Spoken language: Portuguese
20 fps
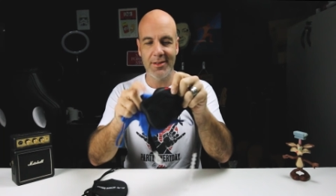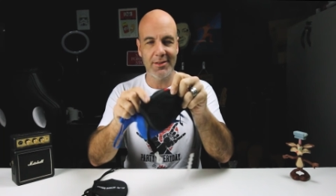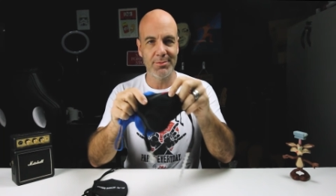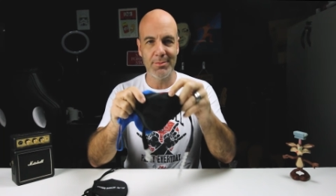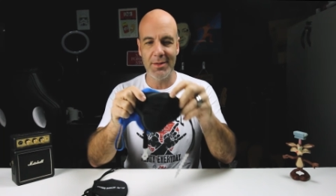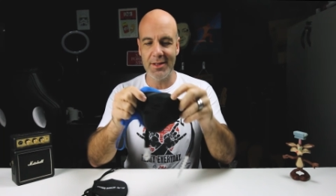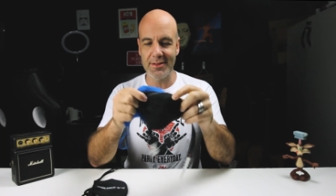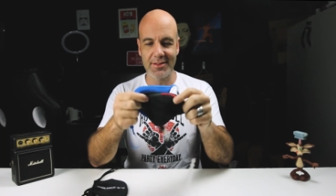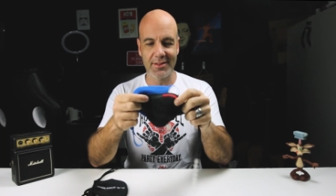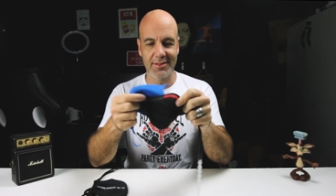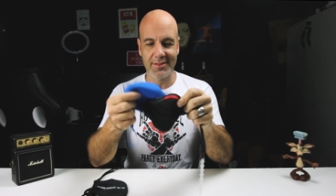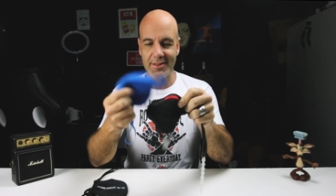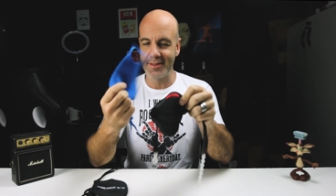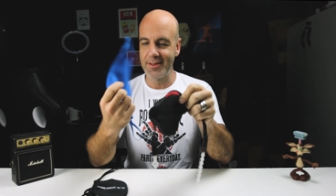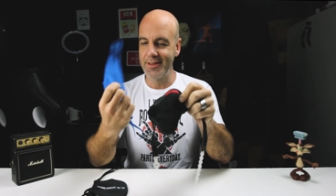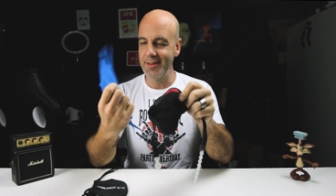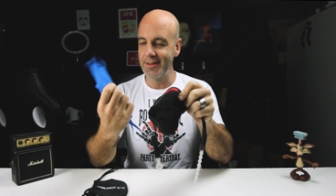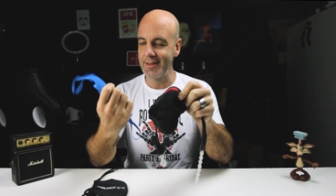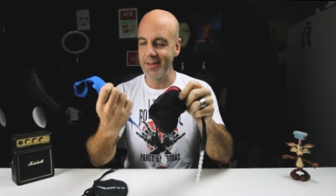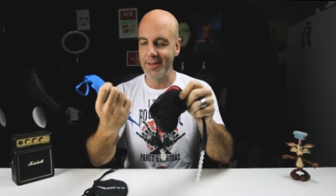Essas máscaras
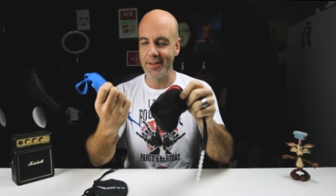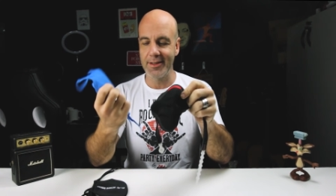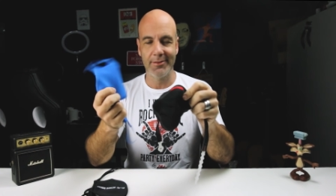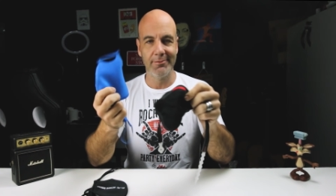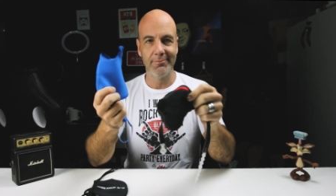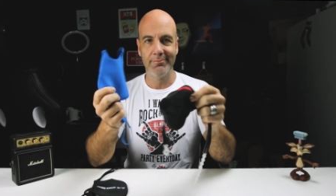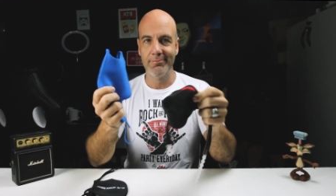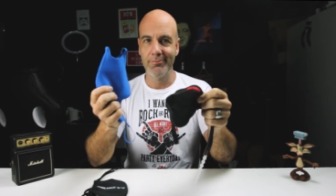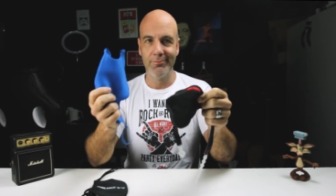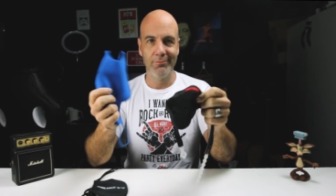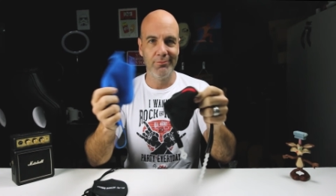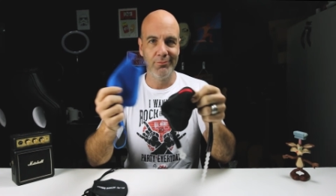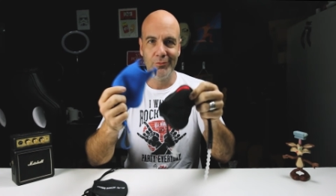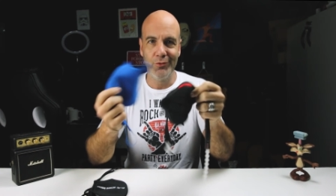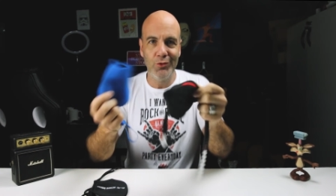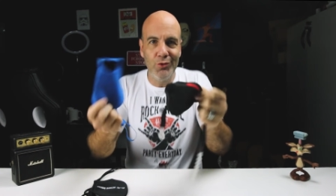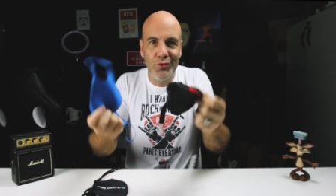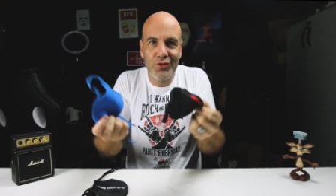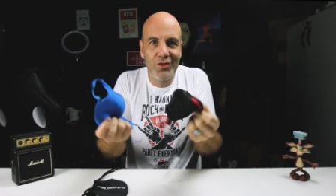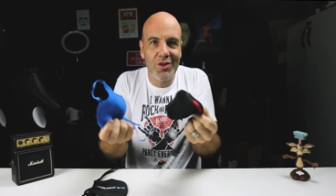aqui, cara,
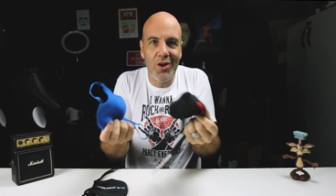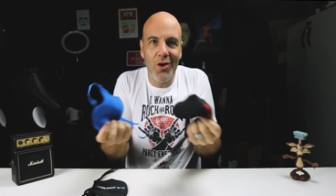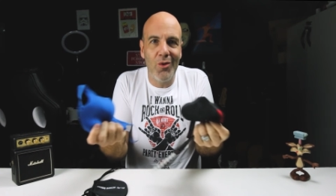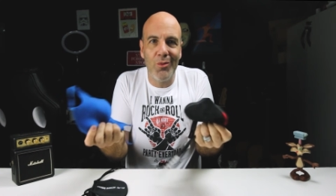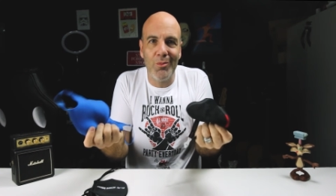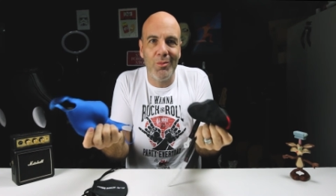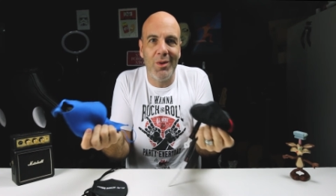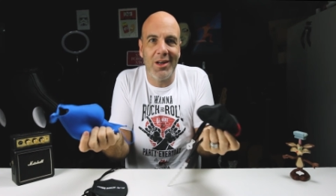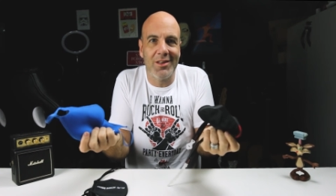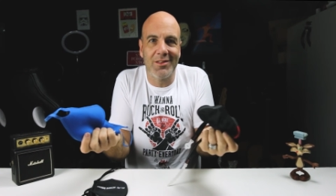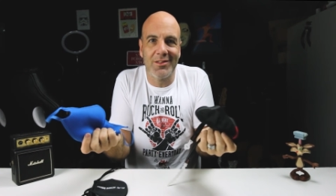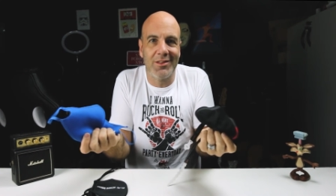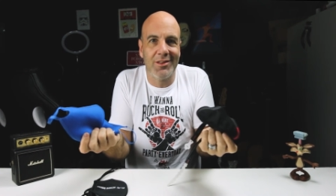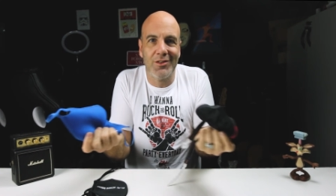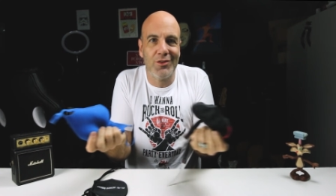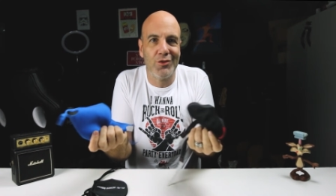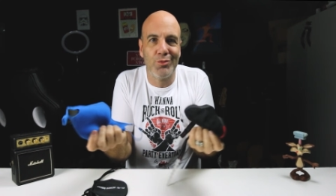não são máscaras